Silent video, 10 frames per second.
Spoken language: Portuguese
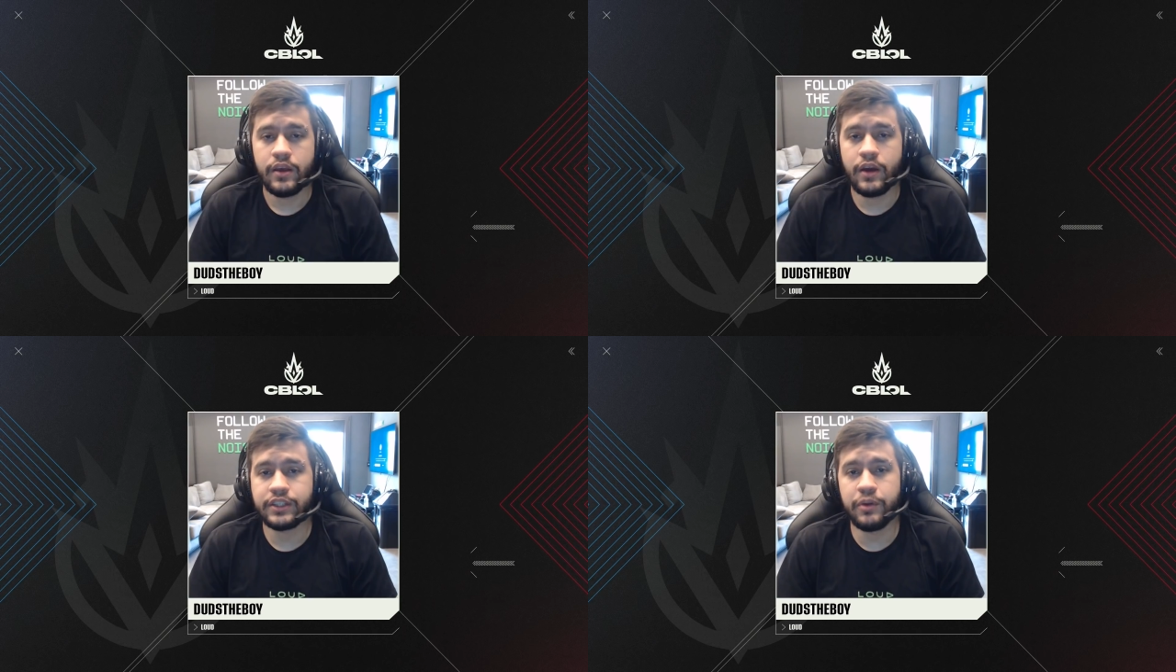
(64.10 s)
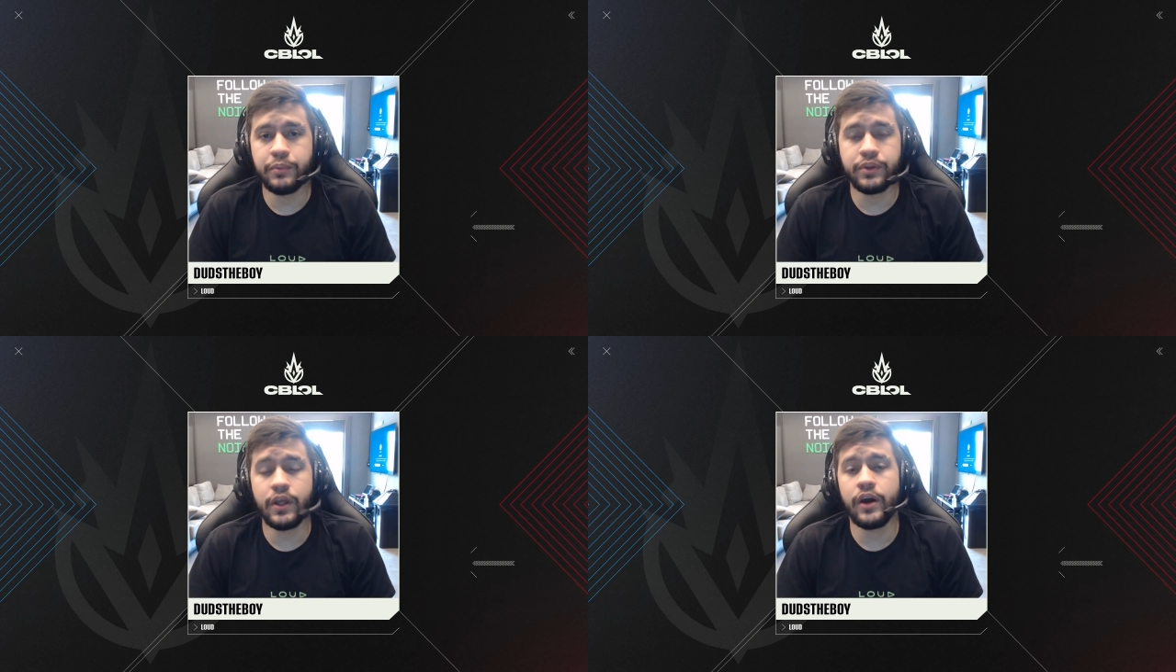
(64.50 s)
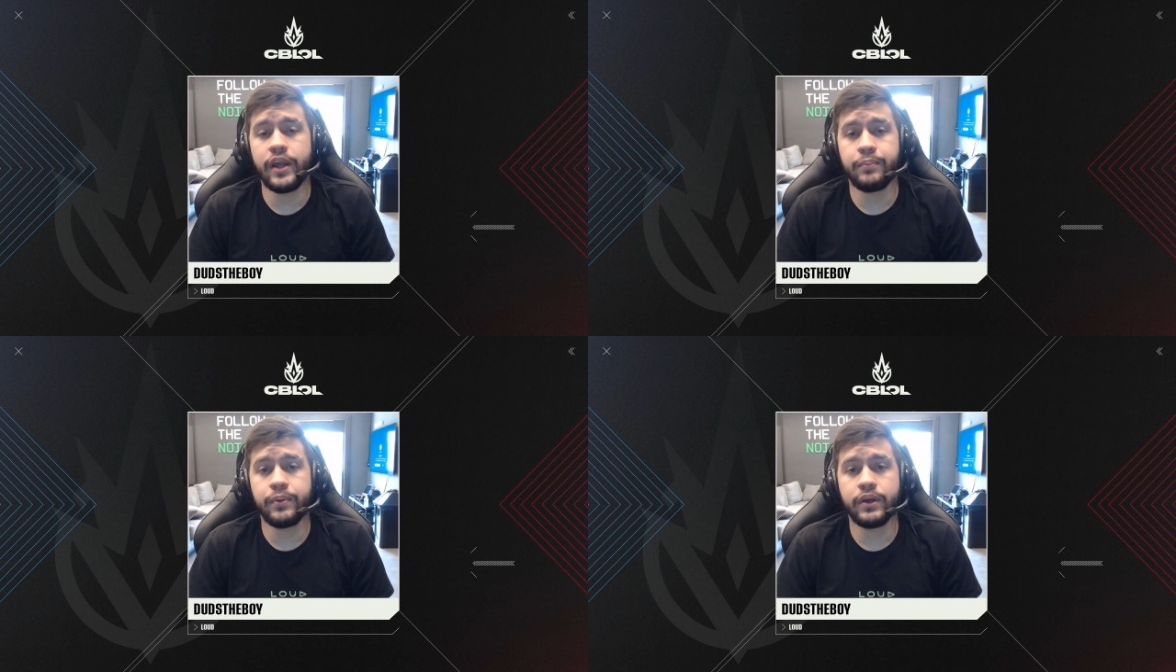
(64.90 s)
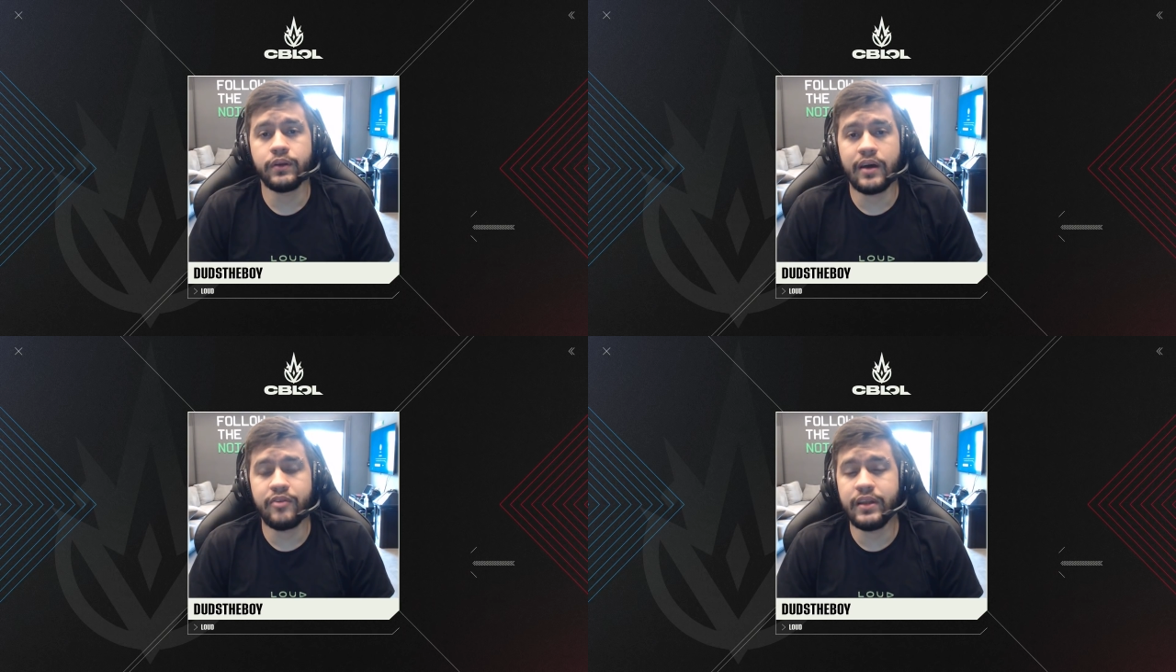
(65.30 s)
eu acho que foi muito da hora porque eu
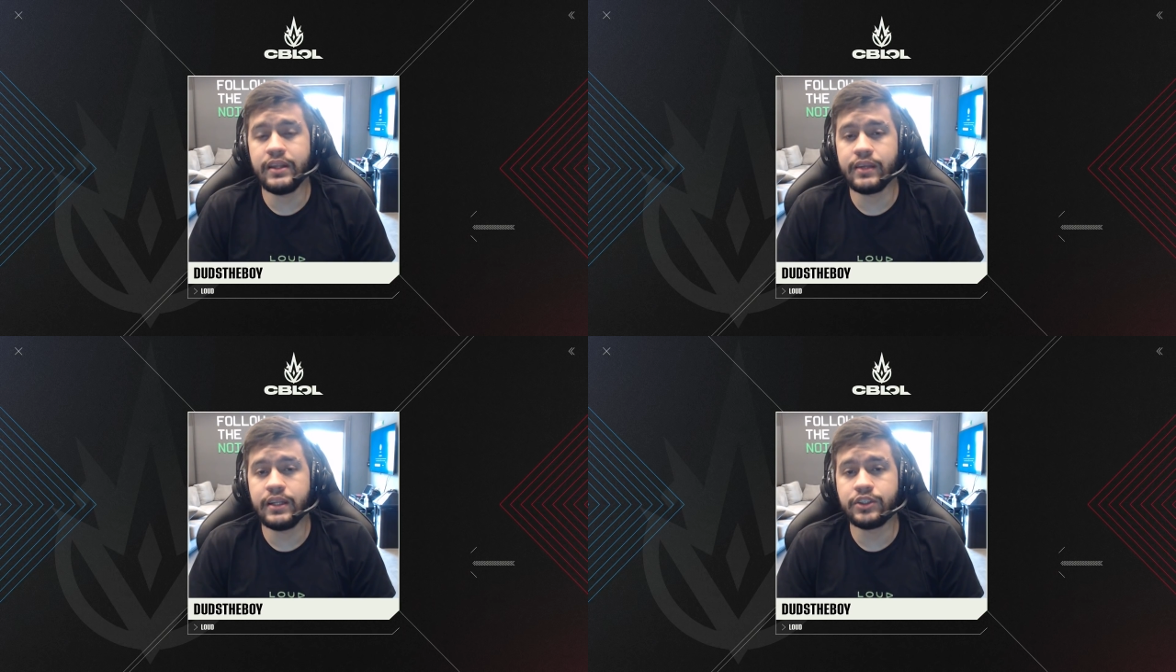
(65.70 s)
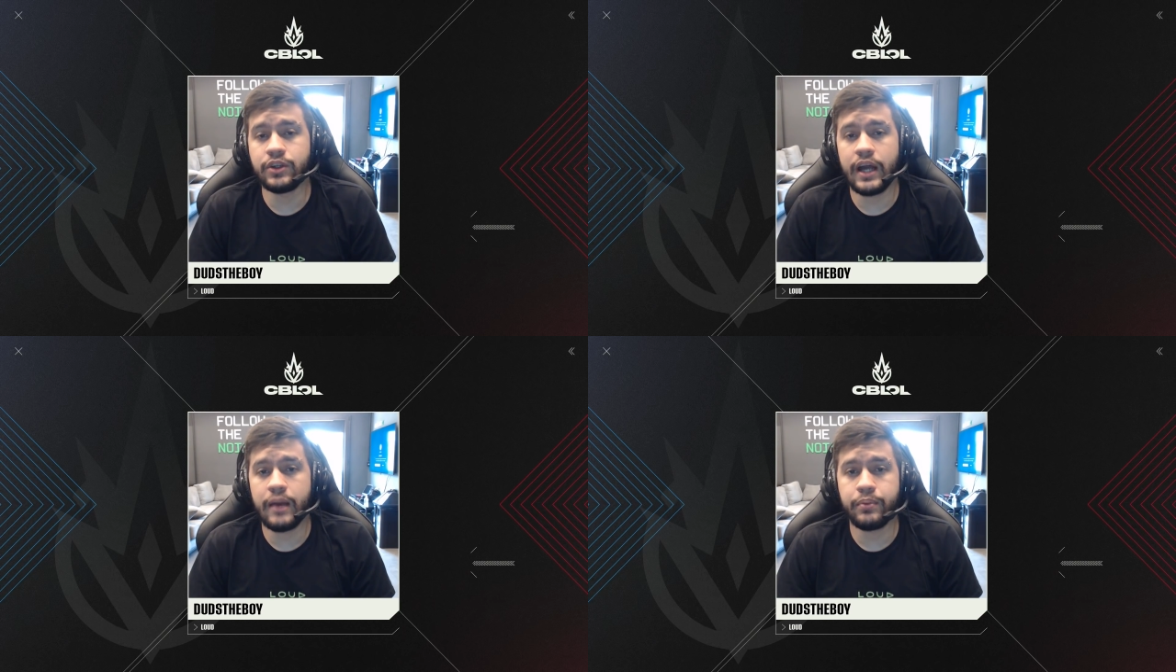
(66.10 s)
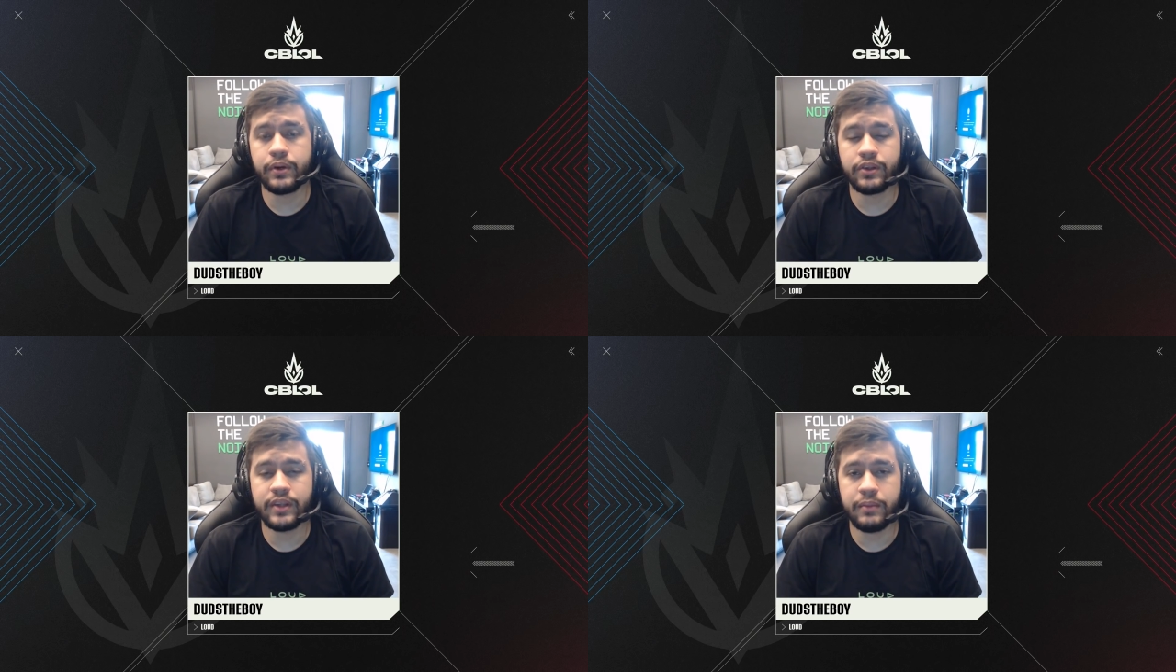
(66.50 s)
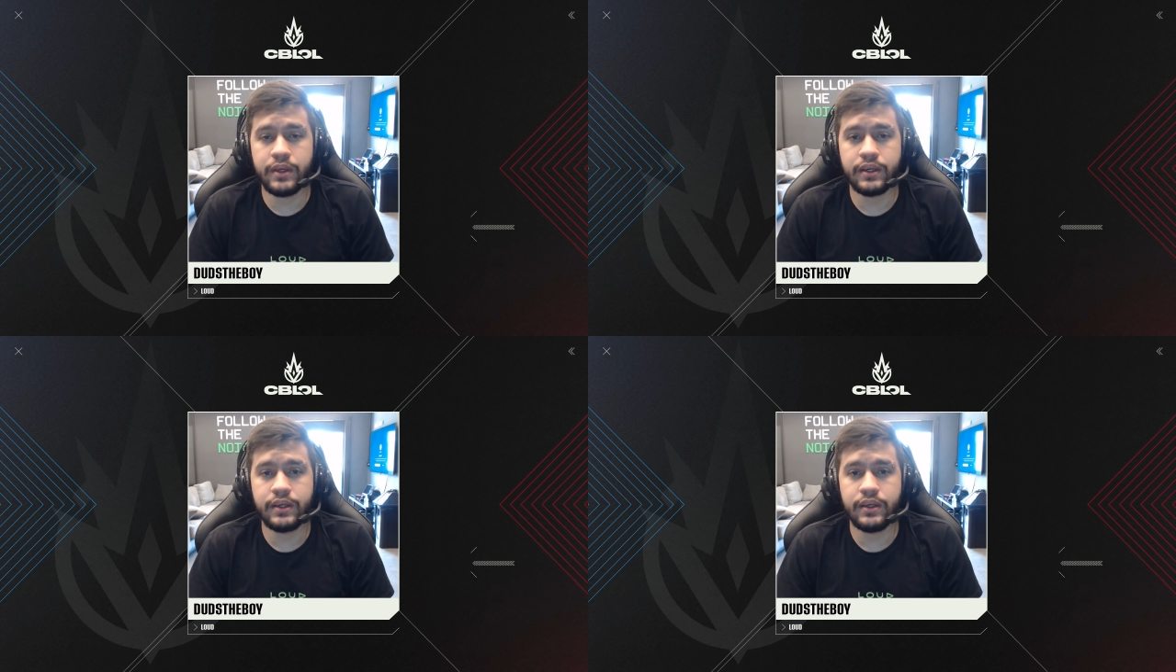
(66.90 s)
tava feliz ali de jogar, porque eu sabia